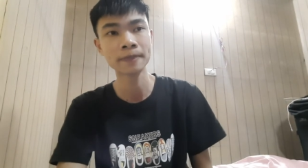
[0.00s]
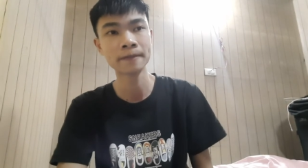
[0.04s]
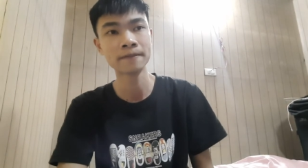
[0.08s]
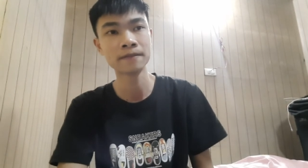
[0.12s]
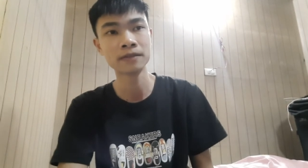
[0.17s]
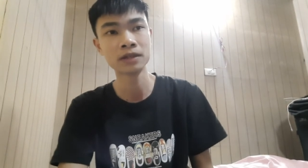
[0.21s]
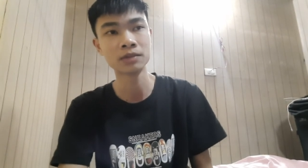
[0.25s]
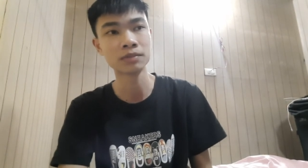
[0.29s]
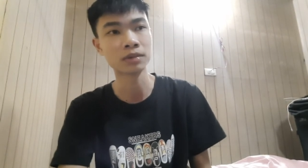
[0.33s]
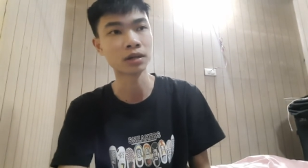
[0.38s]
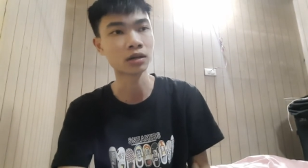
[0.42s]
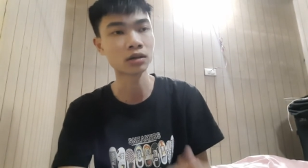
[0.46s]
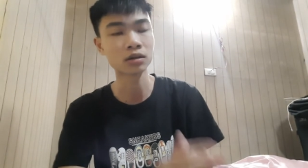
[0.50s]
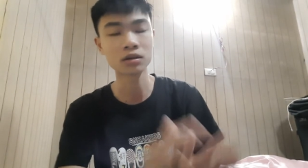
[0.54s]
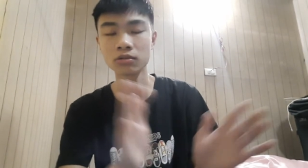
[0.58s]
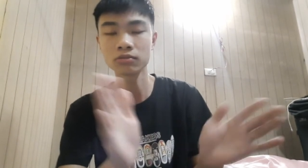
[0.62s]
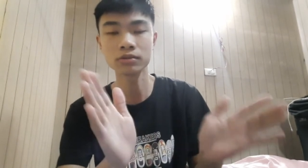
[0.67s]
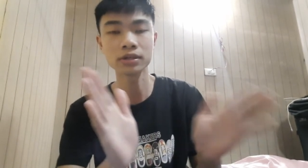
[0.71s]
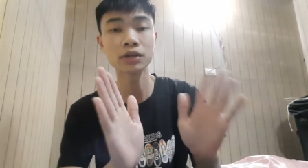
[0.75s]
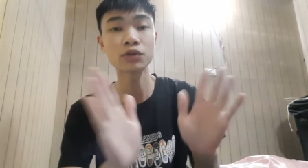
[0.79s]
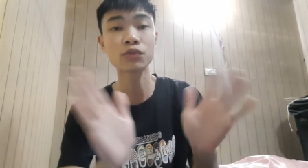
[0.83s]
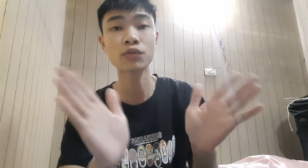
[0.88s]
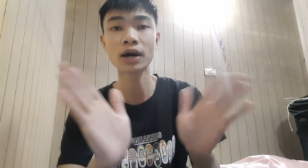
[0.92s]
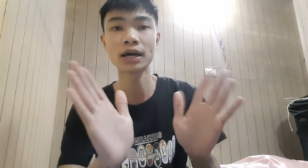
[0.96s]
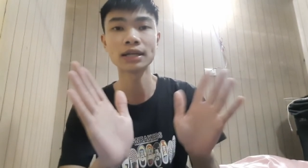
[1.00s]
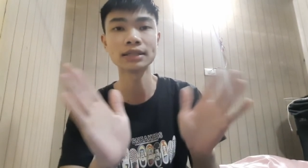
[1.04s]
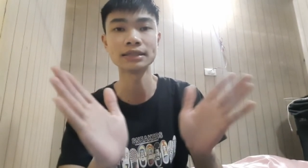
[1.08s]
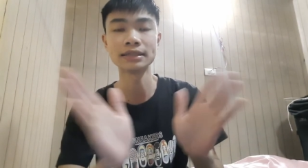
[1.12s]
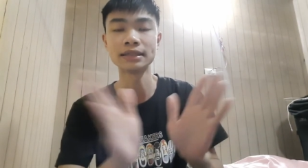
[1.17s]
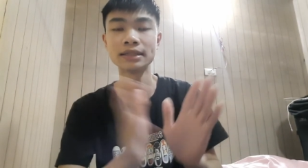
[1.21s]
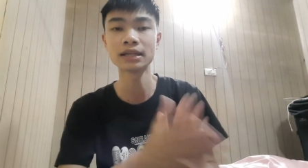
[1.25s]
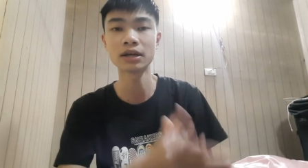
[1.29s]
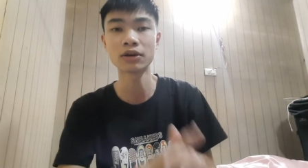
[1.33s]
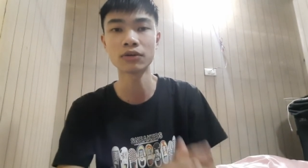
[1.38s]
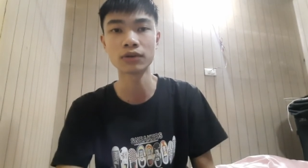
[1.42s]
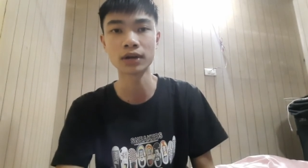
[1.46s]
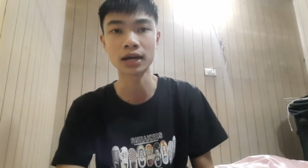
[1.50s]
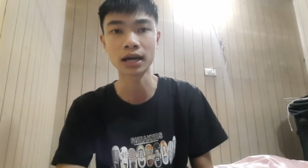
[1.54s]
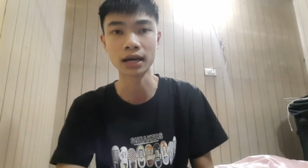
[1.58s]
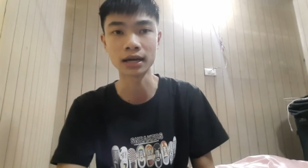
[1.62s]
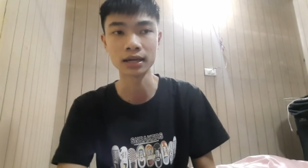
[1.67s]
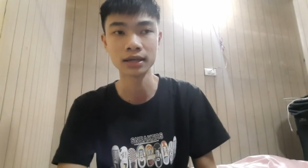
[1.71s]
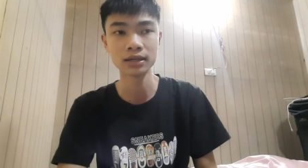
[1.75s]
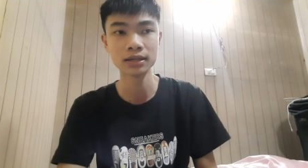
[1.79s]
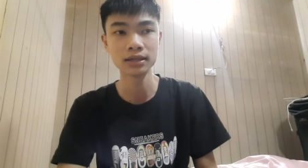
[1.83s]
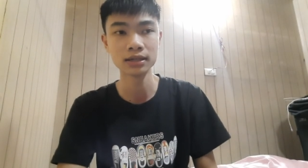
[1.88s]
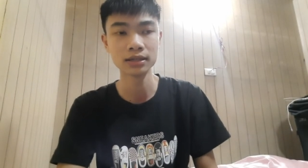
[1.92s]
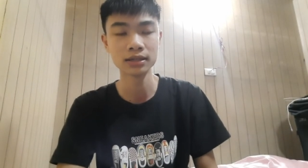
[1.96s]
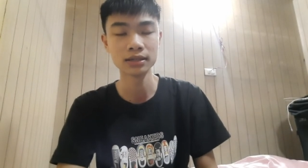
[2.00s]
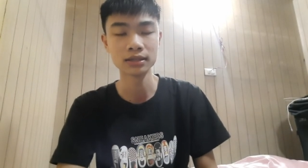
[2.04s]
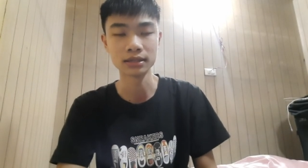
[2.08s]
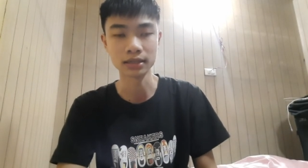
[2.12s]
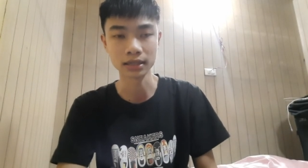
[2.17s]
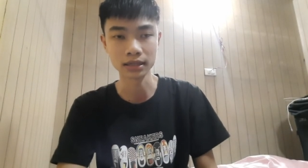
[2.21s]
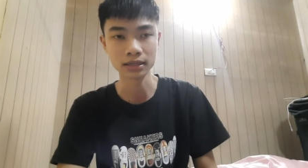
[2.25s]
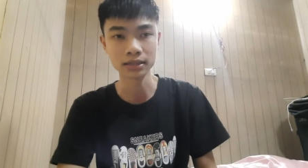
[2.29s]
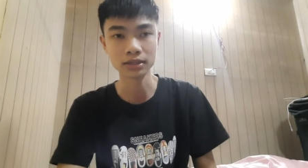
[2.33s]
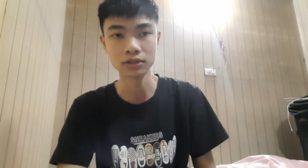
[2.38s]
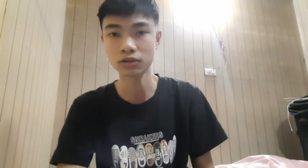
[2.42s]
Nhưng mà nó không liên quan gì đến nhau cả đấy.